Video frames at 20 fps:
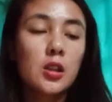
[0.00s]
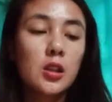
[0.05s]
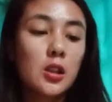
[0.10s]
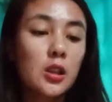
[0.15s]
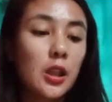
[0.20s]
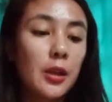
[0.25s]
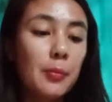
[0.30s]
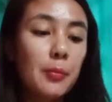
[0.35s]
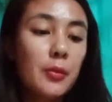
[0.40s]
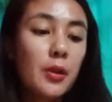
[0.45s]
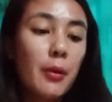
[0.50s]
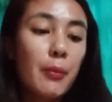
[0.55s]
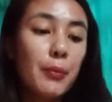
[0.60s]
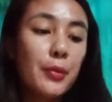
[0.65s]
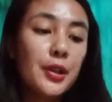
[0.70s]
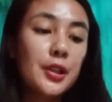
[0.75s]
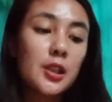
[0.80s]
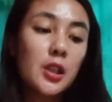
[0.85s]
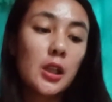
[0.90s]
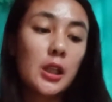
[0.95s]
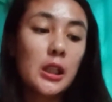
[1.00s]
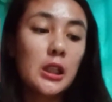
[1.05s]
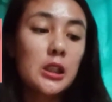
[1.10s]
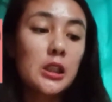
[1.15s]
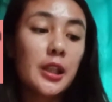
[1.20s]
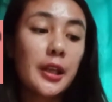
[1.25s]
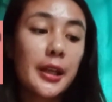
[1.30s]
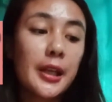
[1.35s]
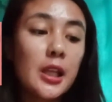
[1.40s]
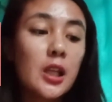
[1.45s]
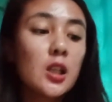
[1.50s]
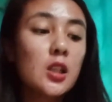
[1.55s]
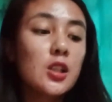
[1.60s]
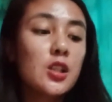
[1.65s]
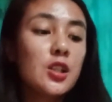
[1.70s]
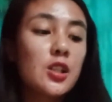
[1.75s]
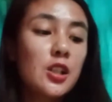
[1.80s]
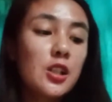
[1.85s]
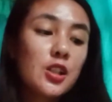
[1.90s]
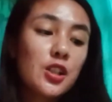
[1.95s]
Tip number 3, drink
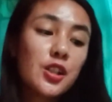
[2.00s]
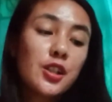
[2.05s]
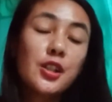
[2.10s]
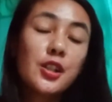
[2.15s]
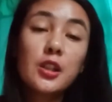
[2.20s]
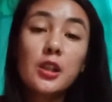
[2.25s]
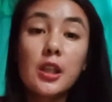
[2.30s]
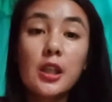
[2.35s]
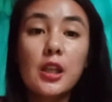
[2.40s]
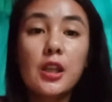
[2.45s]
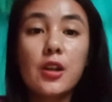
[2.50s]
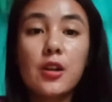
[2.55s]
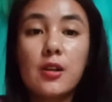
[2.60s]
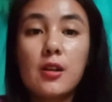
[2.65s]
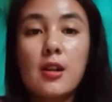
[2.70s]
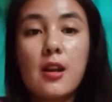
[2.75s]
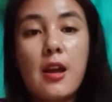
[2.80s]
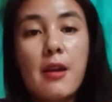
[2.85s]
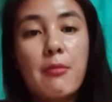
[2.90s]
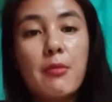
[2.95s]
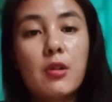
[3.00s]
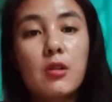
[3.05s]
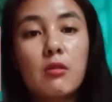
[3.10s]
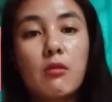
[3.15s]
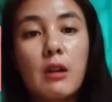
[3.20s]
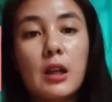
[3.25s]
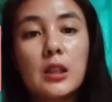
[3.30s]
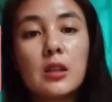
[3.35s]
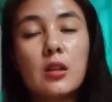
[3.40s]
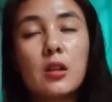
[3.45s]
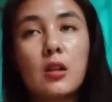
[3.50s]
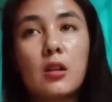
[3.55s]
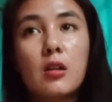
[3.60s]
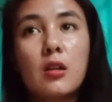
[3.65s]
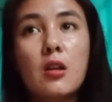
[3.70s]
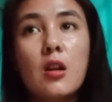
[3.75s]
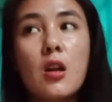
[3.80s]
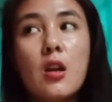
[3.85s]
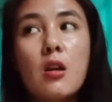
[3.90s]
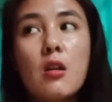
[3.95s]
ginger tea or lemon water.
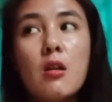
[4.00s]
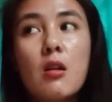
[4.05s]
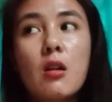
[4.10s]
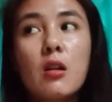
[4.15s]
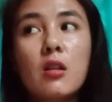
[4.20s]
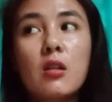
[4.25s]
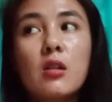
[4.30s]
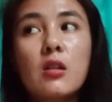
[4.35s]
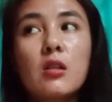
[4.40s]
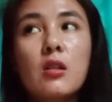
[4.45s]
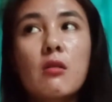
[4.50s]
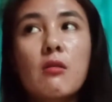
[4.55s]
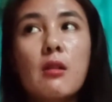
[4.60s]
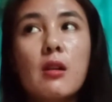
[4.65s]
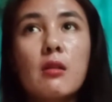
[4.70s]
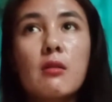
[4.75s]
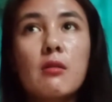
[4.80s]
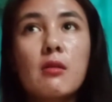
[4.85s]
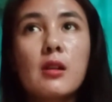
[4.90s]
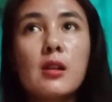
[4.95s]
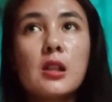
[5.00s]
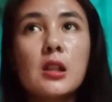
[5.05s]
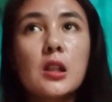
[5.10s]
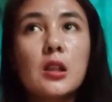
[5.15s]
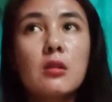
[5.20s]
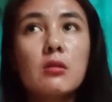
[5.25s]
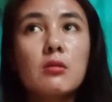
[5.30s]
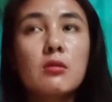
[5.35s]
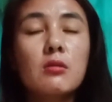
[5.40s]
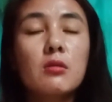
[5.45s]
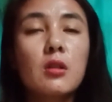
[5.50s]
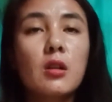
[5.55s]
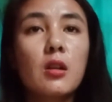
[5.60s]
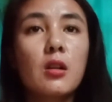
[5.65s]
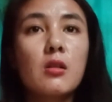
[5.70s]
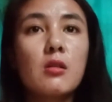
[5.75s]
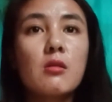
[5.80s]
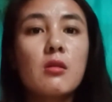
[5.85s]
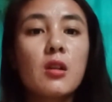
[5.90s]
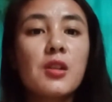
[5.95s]
Ang ginawa ko kasi noon
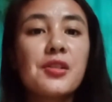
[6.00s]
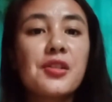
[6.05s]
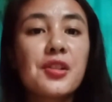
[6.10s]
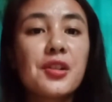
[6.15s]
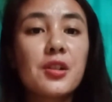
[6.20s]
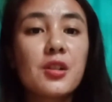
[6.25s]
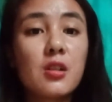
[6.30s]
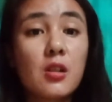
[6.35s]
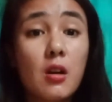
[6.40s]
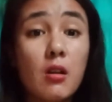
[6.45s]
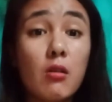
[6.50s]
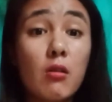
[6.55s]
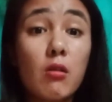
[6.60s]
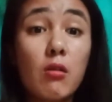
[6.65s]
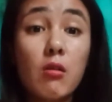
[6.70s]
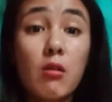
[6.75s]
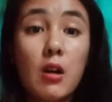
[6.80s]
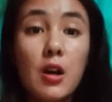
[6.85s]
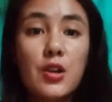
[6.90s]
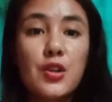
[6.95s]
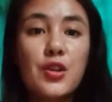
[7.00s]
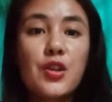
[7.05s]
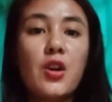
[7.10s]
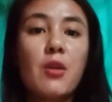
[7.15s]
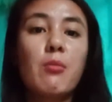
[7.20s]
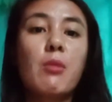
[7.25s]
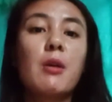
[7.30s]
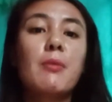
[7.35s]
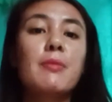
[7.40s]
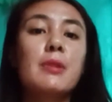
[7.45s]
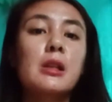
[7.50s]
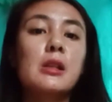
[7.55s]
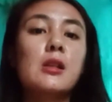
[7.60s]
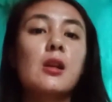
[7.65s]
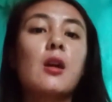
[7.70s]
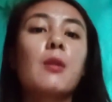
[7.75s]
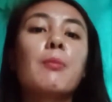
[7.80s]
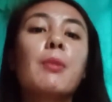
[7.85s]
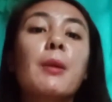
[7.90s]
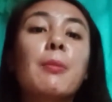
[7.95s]
guys, nag-search ako kung ano yung
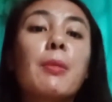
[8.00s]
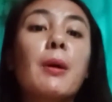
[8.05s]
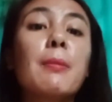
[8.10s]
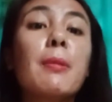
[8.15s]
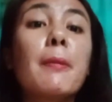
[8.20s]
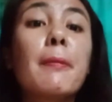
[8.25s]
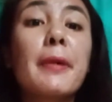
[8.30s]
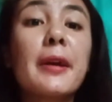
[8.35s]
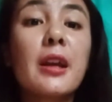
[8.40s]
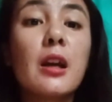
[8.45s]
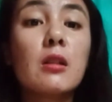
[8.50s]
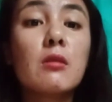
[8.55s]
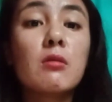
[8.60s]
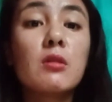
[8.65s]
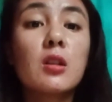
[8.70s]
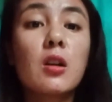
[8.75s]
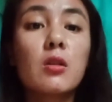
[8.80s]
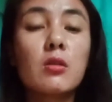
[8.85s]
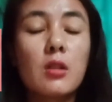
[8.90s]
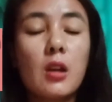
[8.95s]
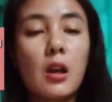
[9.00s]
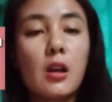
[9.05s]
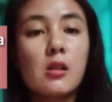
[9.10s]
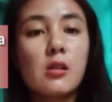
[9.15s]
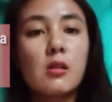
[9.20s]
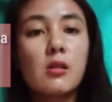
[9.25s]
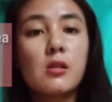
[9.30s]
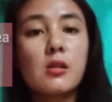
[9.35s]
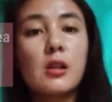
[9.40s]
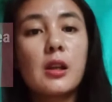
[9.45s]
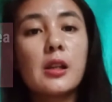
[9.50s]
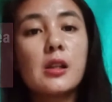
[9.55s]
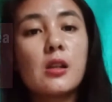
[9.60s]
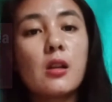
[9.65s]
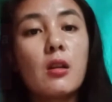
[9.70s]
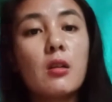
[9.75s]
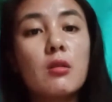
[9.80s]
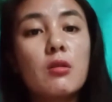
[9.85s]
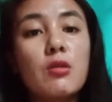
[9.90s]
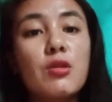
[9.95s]
mabisang pagpapapayat without exercise.
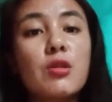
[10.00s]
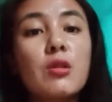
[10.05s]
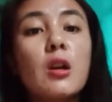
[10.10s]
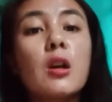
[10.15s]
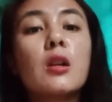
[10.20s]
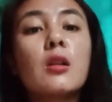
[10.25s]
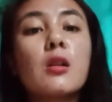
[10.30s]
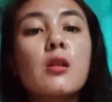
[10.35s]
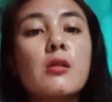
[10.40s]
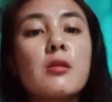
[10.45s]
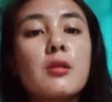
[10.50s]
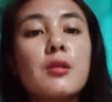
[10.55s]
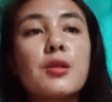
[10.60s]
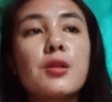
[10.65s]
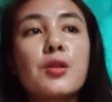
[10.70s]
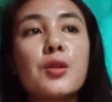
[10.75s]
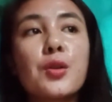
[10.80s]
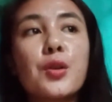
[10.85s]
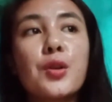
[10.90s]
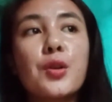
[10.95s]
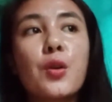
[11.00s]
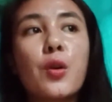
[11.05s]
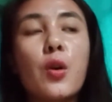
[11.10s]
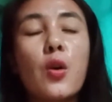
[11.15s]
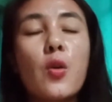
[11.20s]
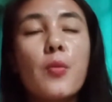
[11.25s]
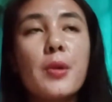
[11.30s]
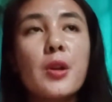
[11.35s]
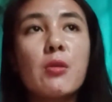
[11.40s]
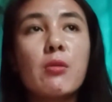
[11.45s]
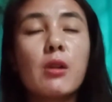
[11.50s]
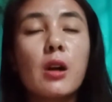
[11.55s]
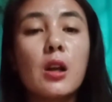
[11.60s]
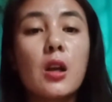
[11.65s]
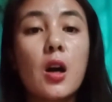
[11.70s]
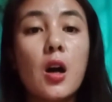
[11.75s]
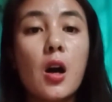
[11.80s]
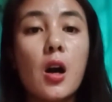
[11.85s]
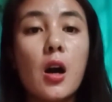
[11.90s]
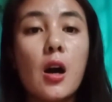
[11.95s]
And yun ang na-search ko yung uminom ka
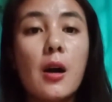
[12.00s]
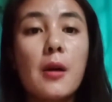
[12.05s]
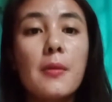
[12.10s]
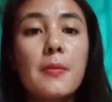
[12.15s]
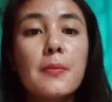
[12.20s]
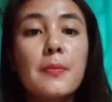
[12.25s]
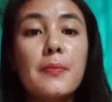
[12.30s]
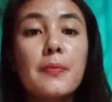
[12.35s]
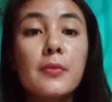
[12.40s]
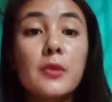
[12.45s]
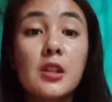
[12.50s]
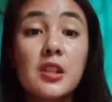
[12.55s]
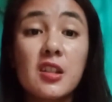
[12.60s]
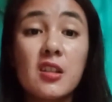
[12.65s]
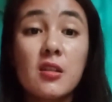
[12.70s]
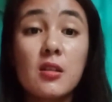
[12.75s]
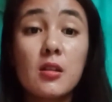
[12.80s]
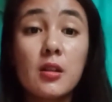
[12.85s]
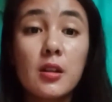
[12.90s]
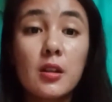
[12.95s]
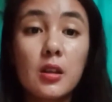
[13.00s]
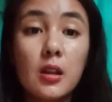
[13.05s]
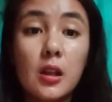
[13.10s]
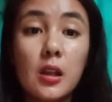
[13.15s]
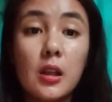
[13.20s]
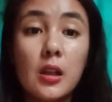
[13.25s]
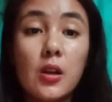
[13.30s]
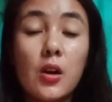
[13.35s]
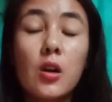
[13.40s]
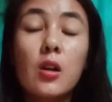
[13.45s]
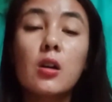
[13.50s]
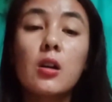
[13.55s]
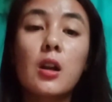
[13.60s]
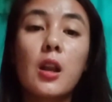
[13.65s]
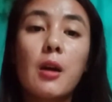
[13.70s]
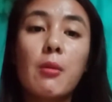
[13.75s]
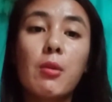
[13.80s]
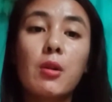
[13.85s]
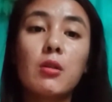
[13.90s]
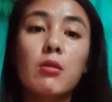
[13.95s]
ng ginger tea or
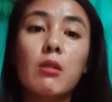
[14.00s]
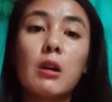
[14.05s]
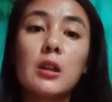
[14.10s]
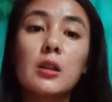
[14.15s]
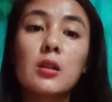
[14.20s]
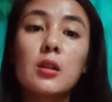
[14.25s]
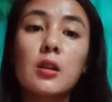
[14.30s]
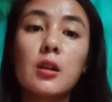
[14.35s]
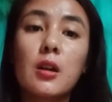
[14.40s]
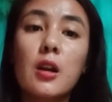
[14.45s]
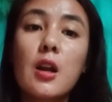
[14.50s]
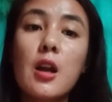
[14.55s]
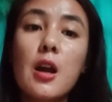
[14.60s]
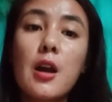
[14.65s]
lemon water.